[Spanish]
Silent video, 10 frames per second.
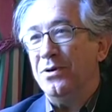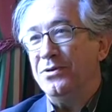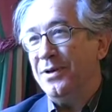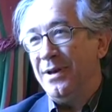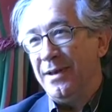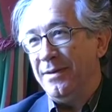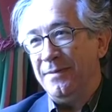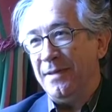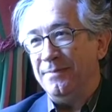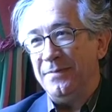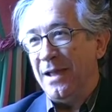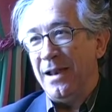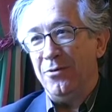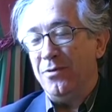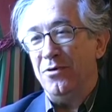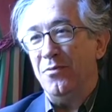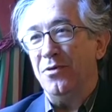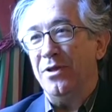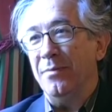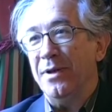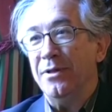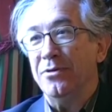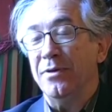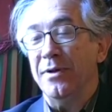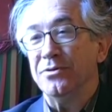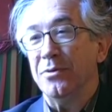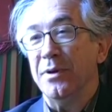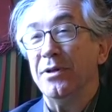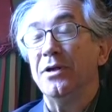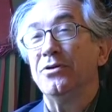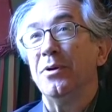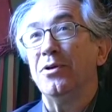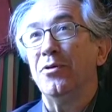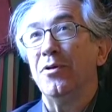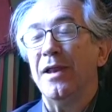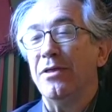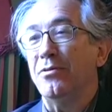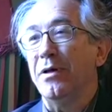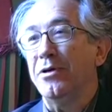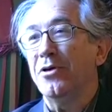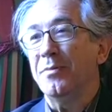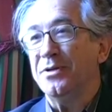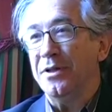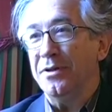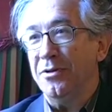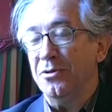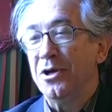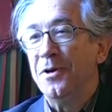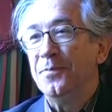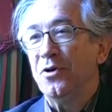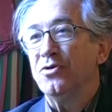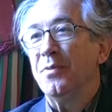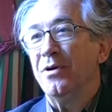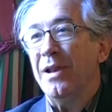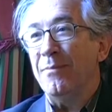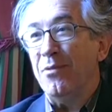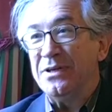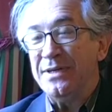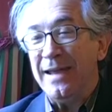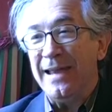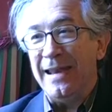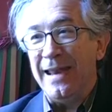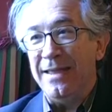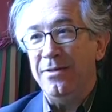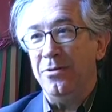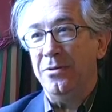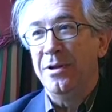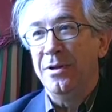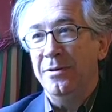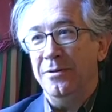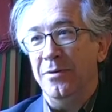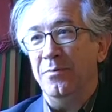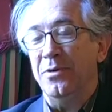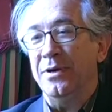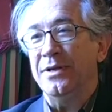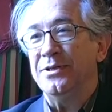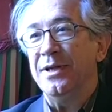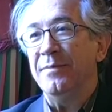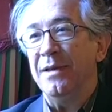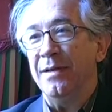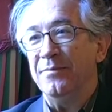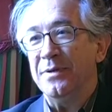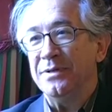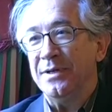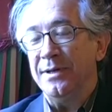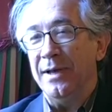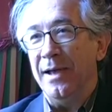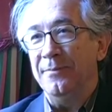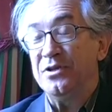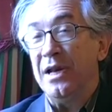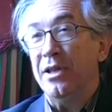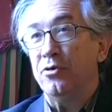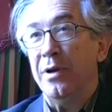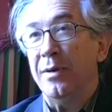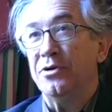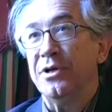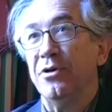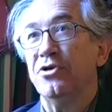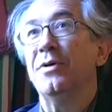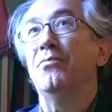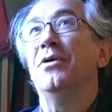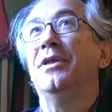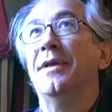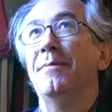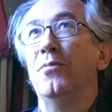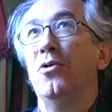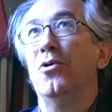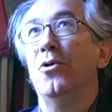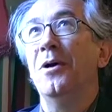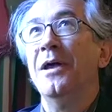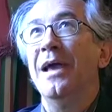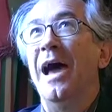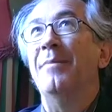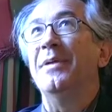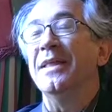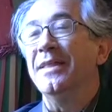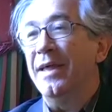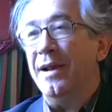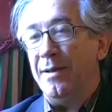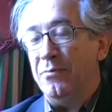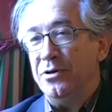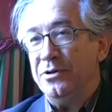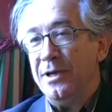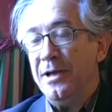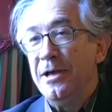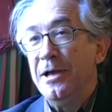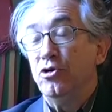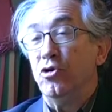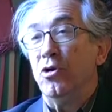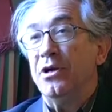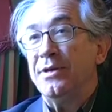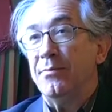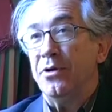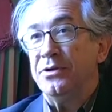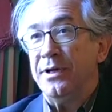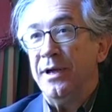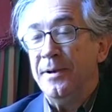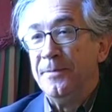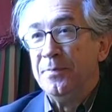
pues eh, algo del comportamiento y sobre todo de la educación de mis sentidos. Yo espero que la poesía que he leído, ¿no? porque sin la, lectura de la poesía no se puede tampoco aprender la poesía, yo creo que esa poesía